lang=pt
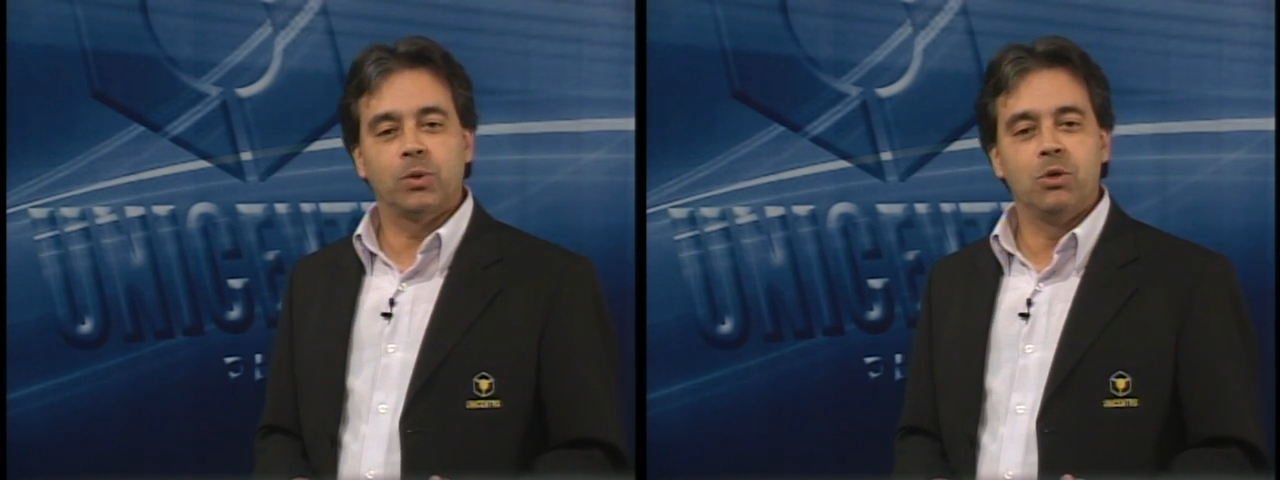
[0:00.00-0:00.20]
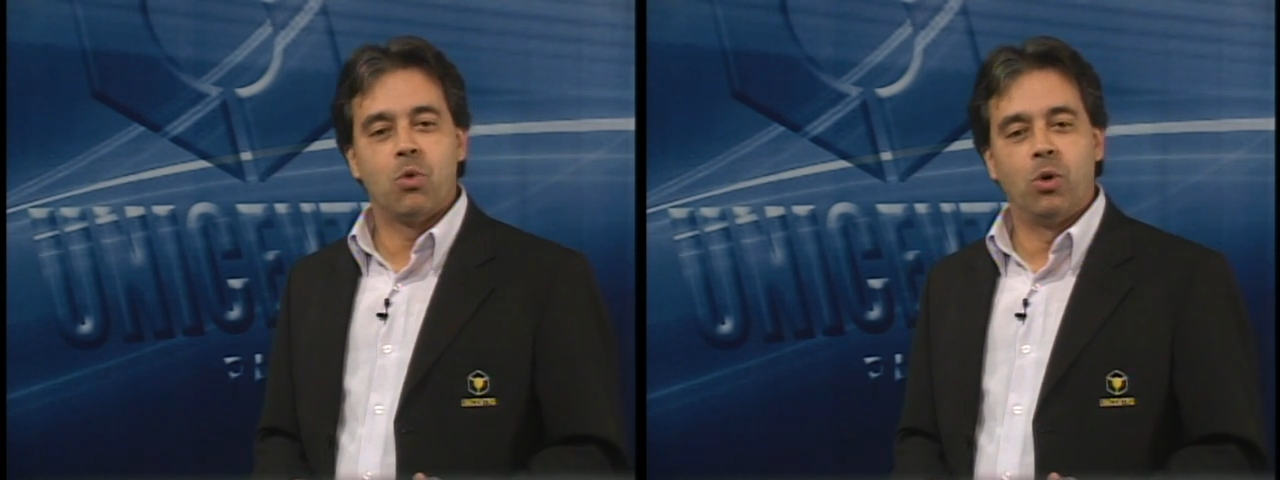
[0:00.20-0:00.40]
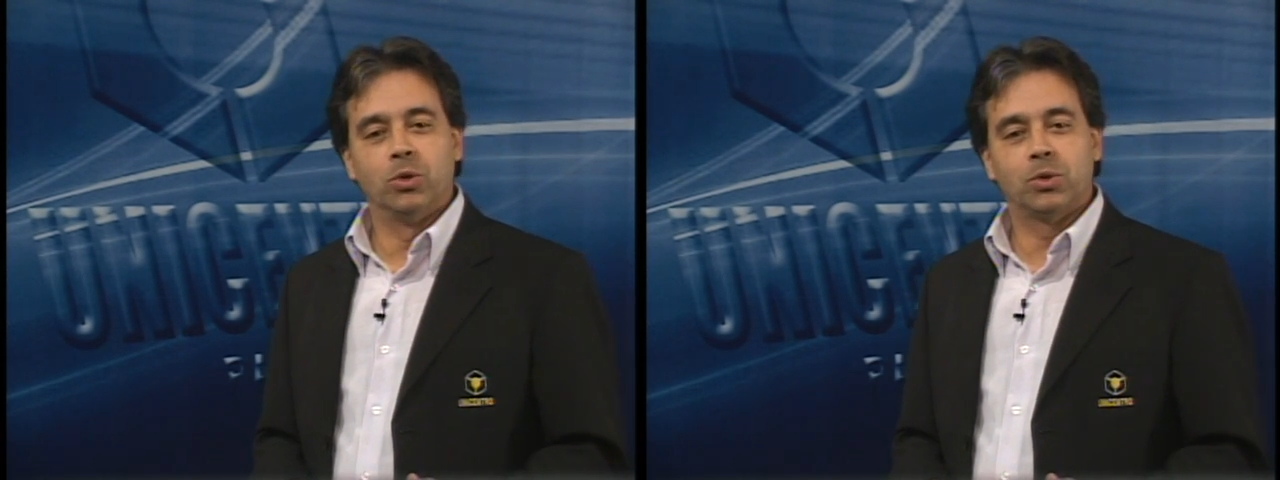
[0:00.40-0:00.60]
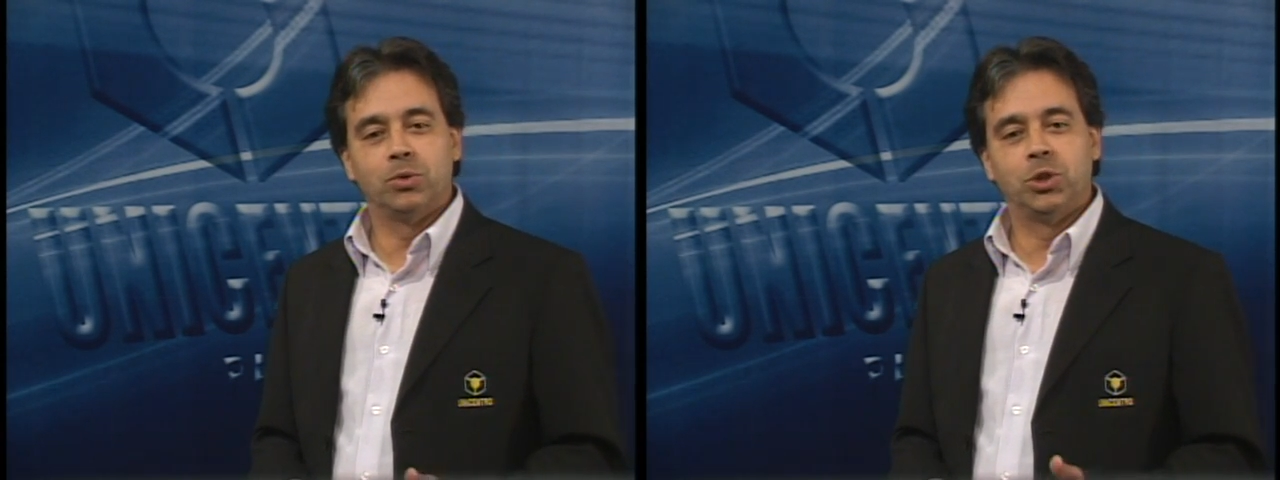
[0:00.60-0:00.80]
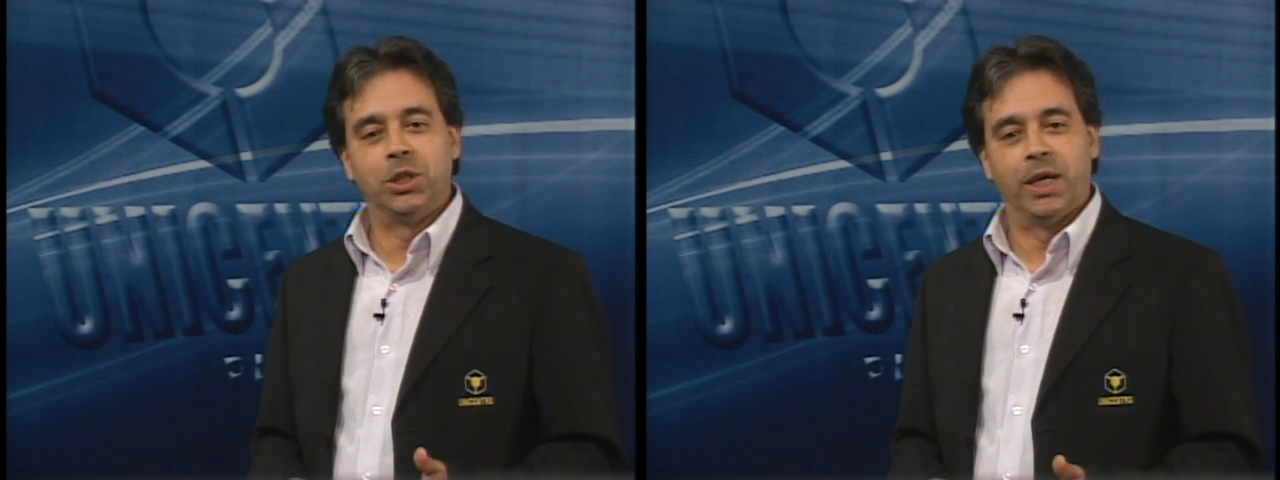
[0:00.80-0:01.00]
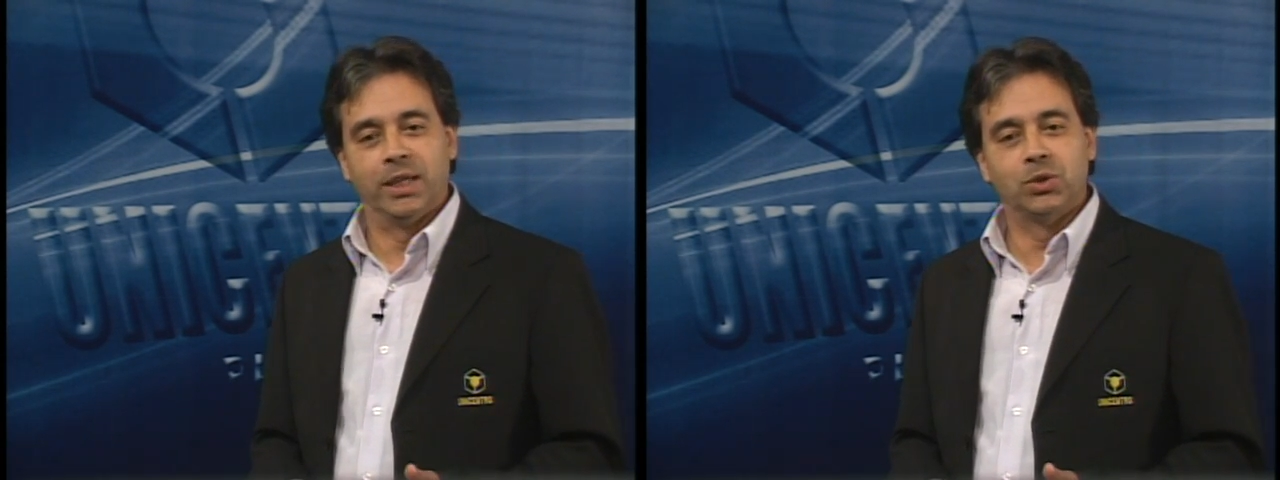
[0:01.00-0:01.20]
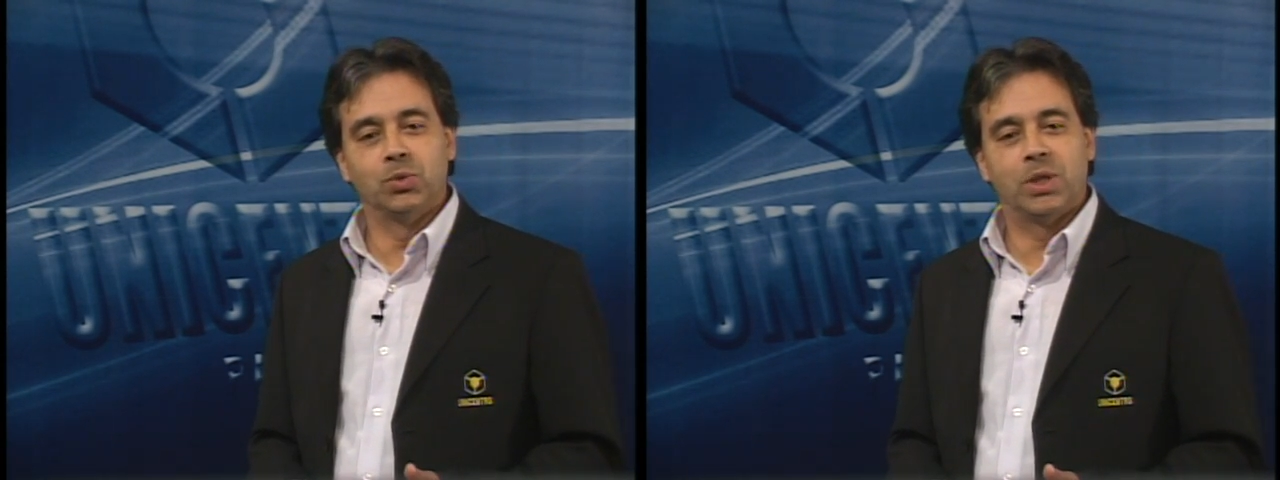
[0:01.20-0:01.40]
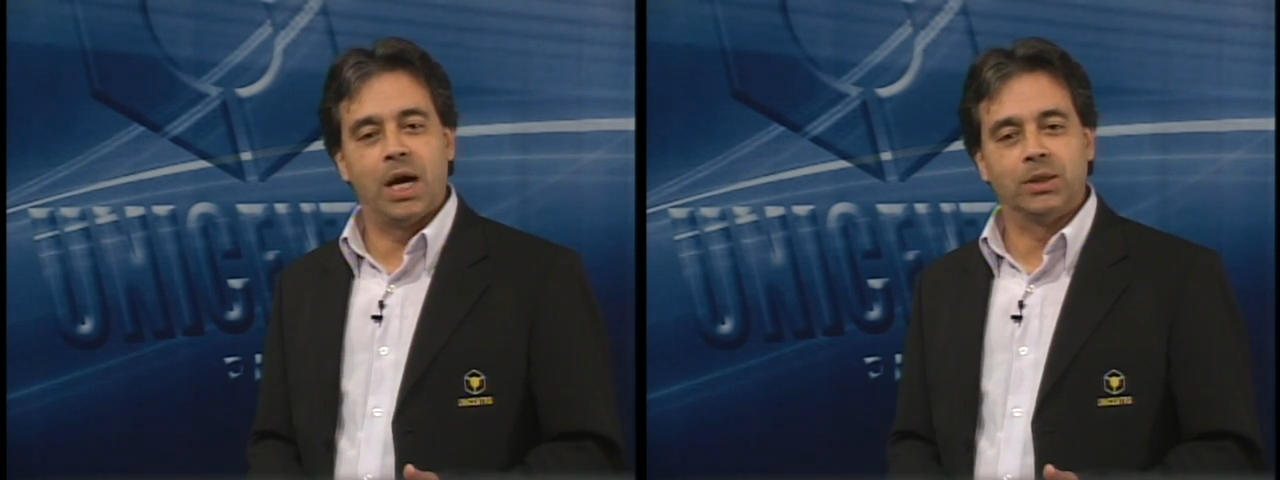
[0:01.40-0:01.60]
encontro de
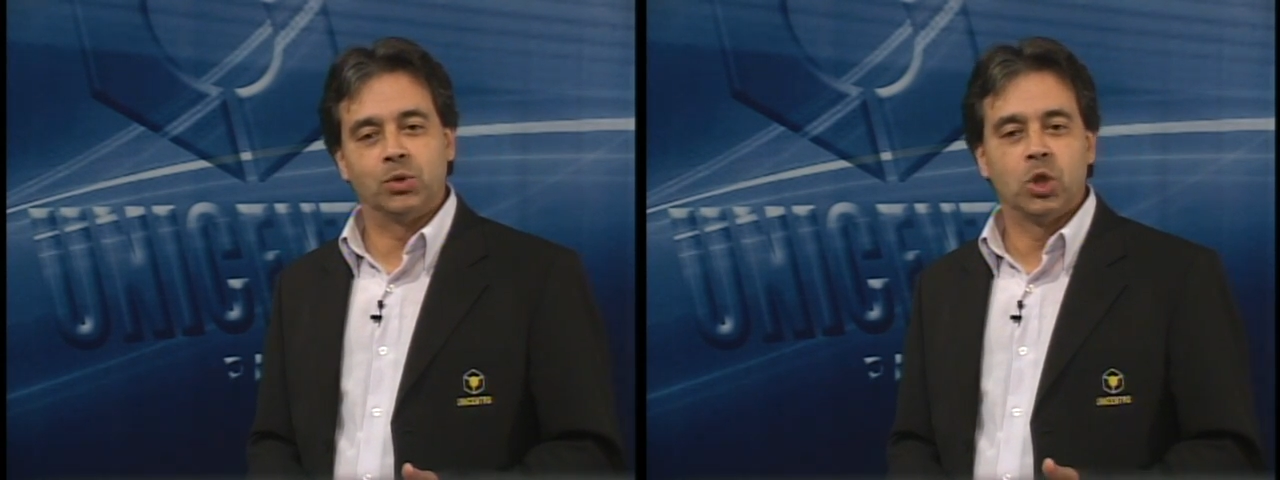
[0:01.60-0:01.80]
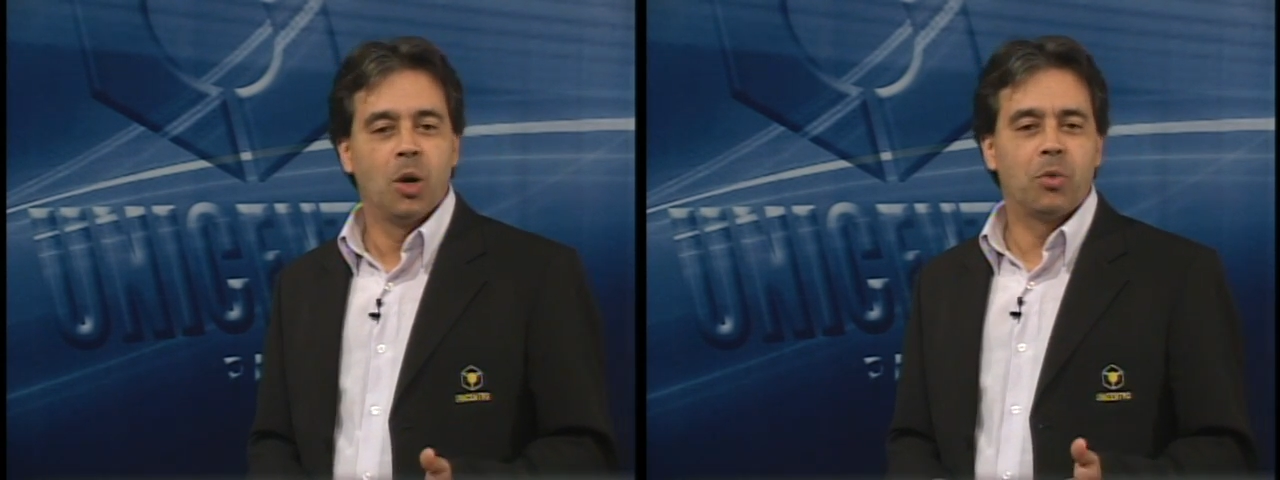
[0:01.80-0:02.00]
resultados,